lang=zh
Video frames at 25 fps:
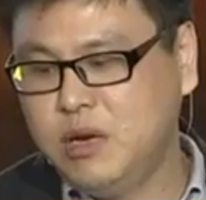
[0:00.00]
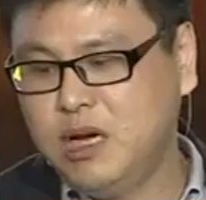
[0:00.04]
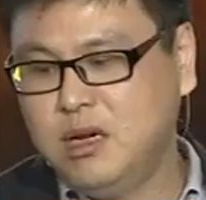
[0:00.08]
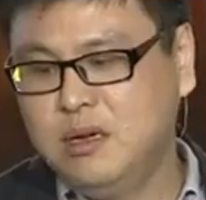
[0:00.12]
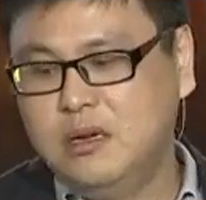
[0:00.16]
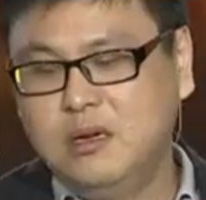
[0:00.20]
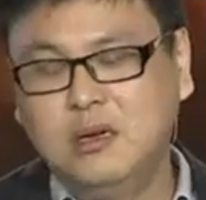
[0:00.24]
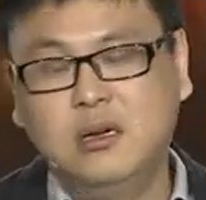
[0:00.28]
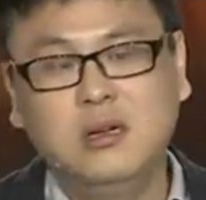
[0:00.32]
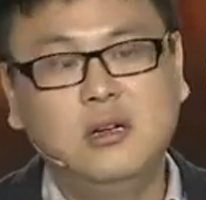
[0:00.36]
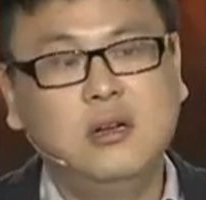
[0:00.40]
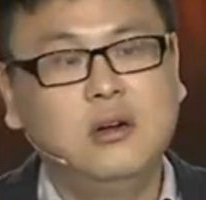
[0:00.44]
么，
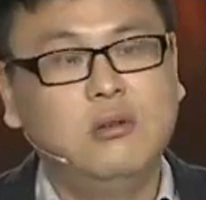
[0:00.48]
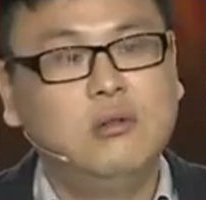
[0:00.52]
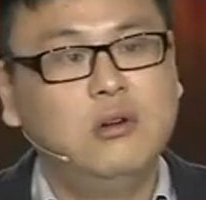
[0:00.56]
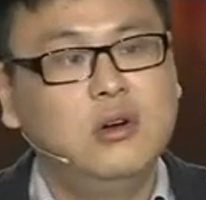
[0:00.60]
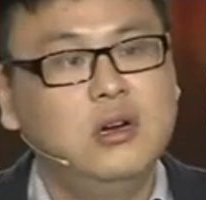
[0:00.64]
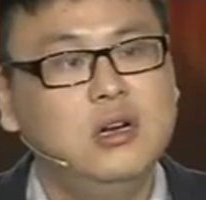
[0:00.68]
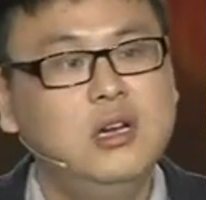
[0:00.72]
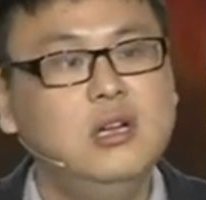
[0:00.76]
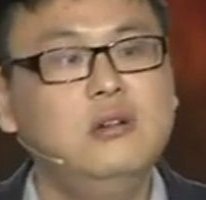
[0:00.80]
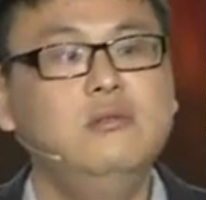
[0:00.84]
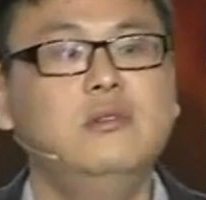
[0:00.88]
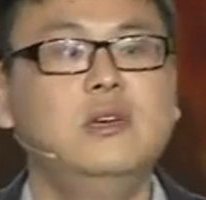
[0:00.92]

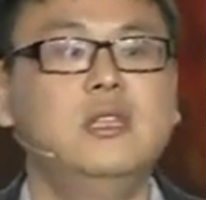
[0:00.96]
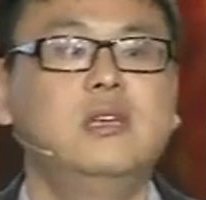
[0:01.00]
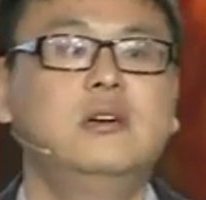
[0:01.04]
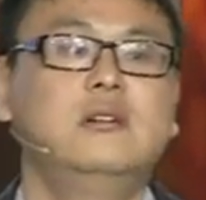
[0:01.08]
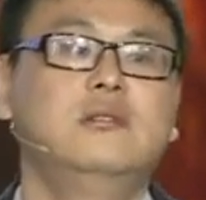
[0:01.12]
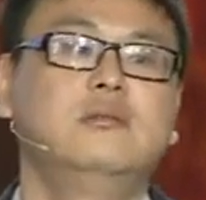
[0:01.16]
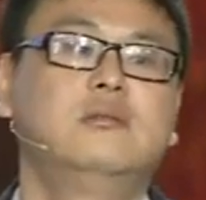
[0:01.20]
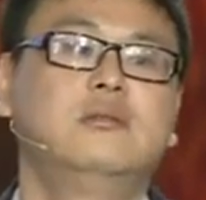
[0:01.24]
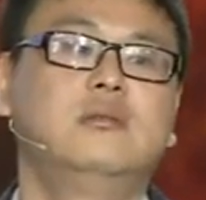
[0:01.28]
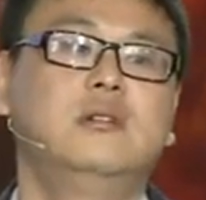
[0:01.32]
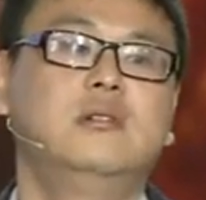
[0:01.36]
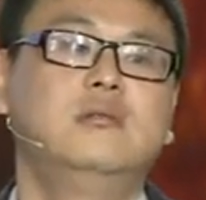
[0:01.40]
我认为的
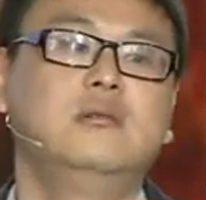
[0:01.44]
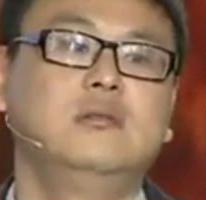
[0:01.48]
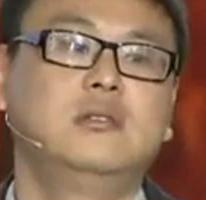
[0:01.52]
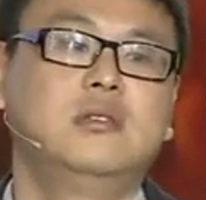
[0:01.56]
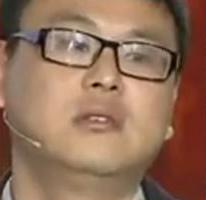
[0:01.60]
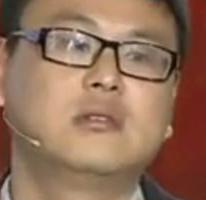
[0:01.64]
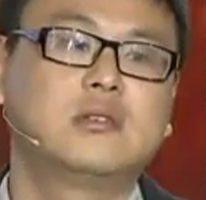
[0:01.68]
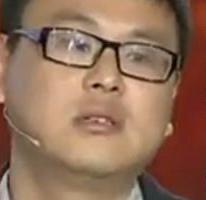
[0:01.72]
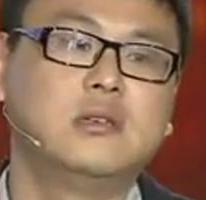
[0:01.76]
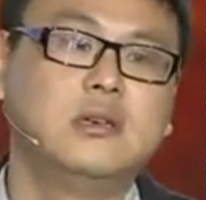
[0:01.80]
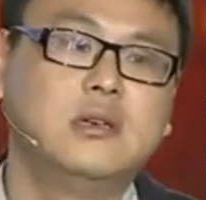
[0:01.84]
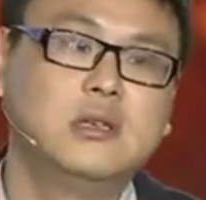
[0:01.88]
O T O
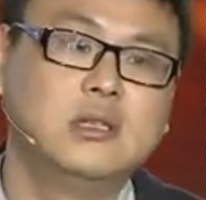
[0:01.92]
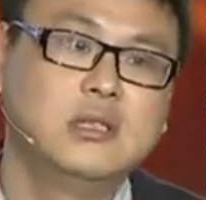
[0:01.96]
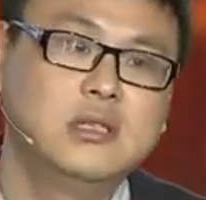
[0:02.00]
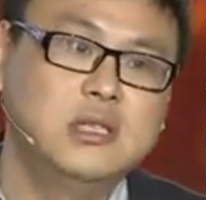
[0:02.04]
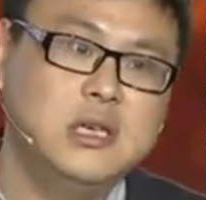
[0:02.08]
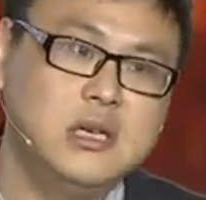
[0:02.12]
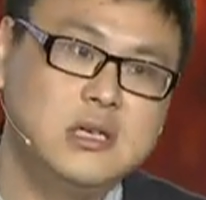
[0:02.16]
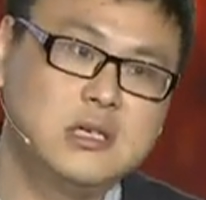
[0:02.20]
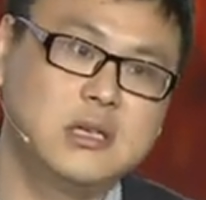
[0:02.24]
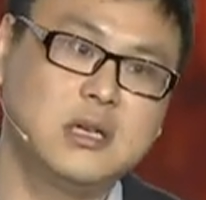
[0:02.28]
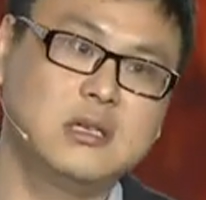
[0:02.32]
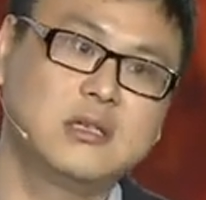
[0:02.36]
就是
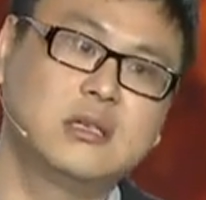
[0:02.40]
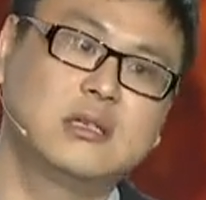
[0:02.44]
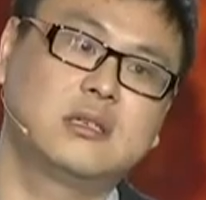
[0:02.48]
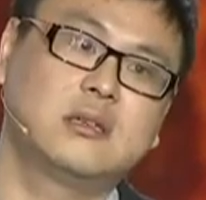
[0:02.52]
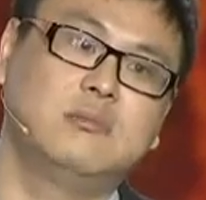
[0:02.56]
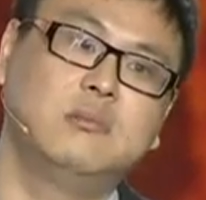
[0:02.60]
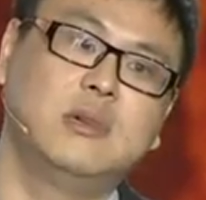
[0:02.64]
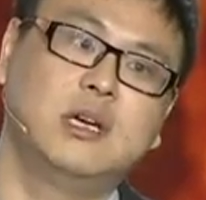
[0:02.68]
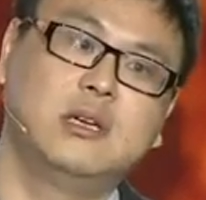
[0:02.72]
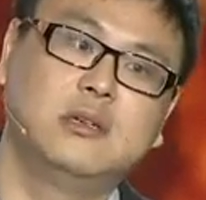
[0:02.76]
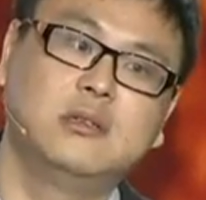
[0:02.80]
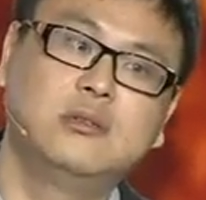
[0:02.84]
线上是
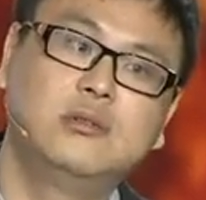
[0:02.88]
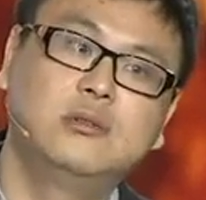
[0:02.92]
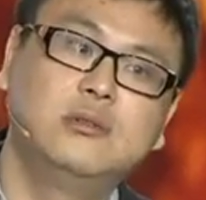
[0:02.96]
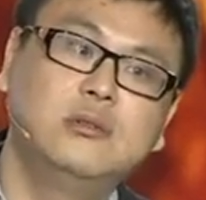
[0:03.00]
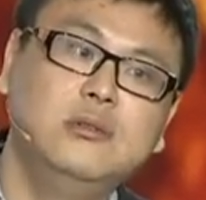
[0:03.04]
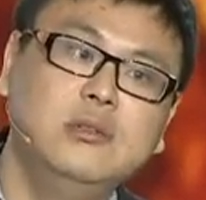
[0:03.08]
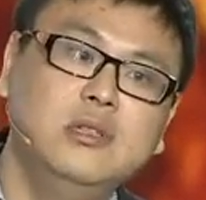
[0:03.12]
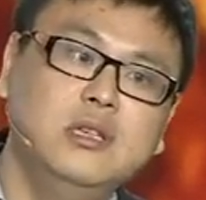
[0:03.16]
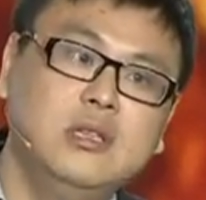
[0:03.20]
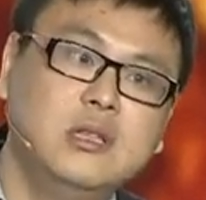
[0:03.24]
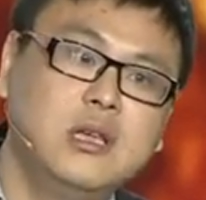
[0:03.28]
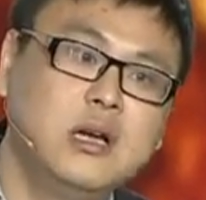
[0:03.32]
什么
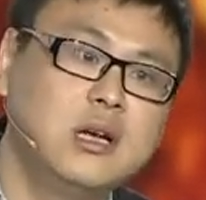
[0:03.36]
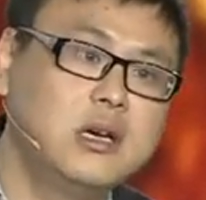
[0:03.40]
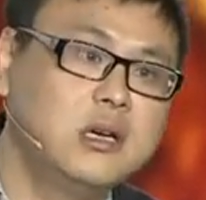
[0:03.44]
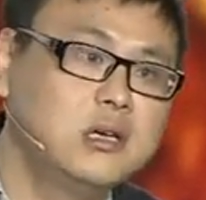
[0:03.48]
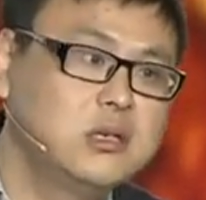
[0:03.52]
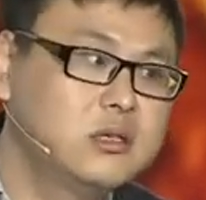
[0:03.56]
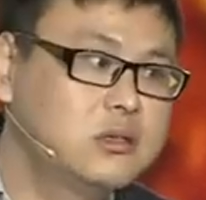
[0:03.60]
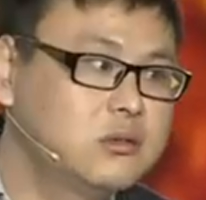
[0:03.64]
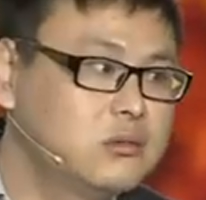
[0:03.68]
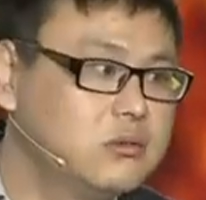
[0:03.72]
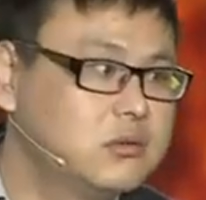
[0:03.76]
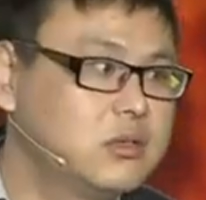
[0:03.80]
虚拟的
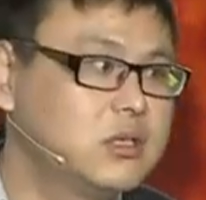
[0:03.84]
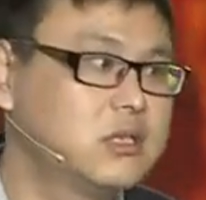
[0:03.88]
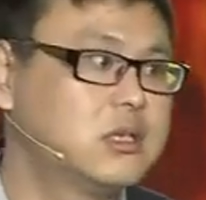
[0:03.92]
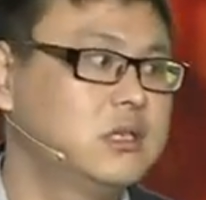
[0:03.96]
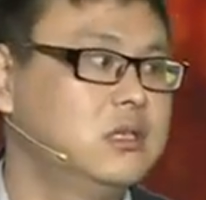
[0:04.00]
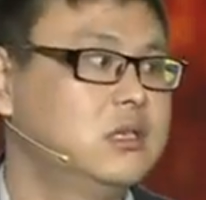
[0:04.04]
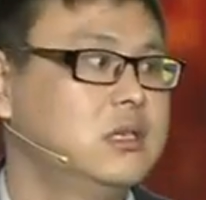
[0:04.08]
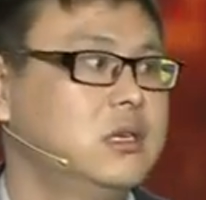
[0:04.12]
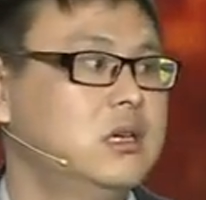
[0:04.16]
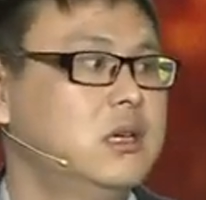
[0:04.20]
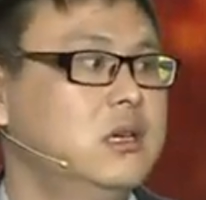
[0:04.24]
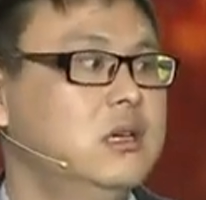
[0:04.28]
数字
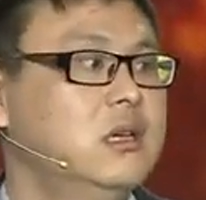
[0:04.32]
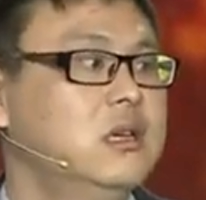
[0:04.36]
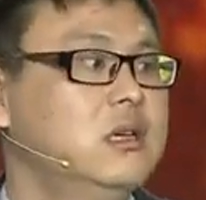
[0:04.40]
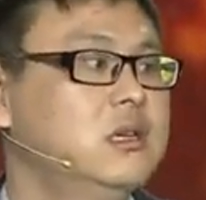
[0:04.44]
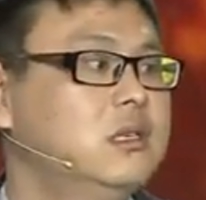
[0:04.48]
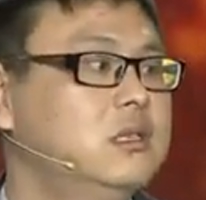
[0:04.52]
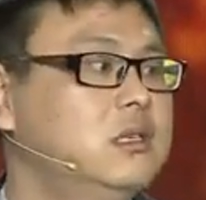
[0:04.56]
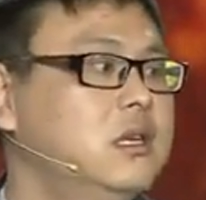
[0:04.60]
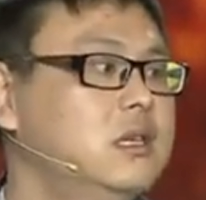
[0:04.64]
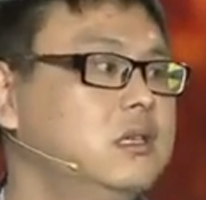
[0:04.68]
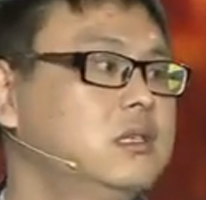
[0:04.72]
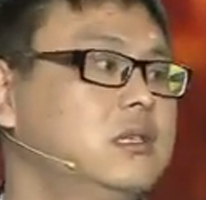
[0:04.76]
世界，
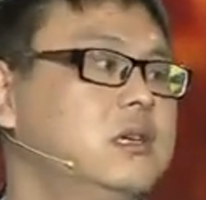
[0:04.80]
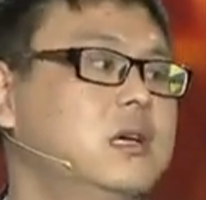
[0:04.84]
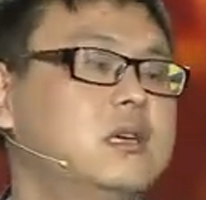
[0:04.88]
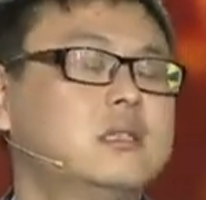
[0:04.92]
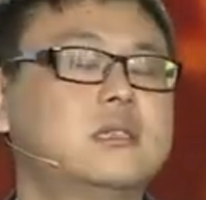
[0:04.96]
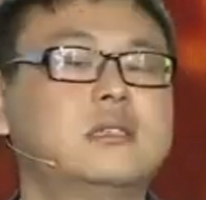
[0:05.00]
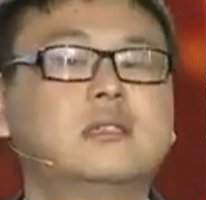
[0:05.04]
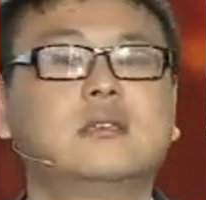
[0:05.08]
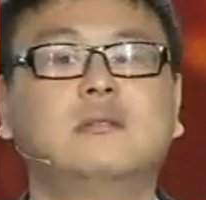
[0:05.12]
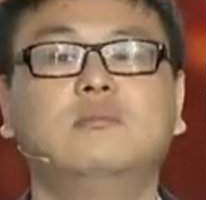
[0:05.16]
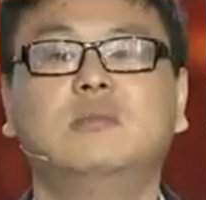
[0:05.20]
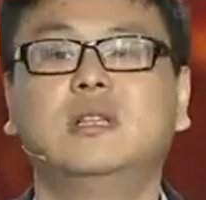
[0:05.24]
线下
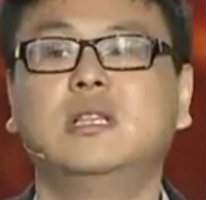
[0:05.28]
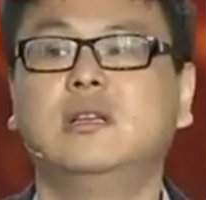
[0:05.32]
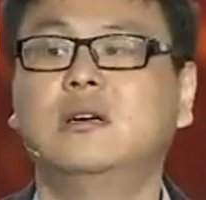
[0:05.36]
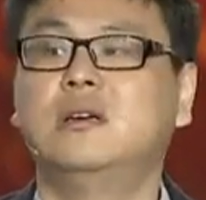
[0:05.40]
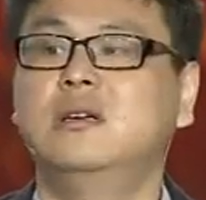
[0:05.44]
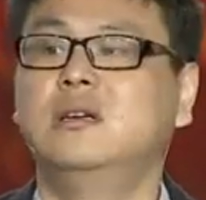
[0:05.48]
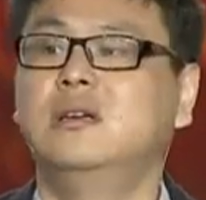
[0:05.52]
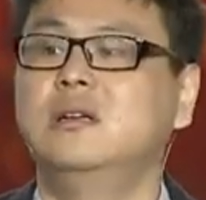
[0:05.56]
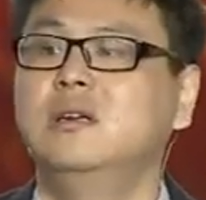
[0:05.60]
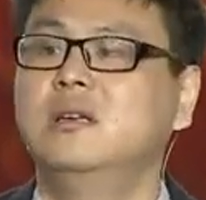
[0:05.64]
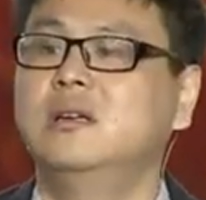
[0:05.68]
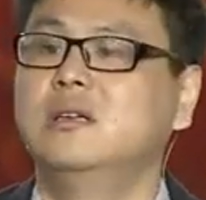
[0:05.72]
是什么呢？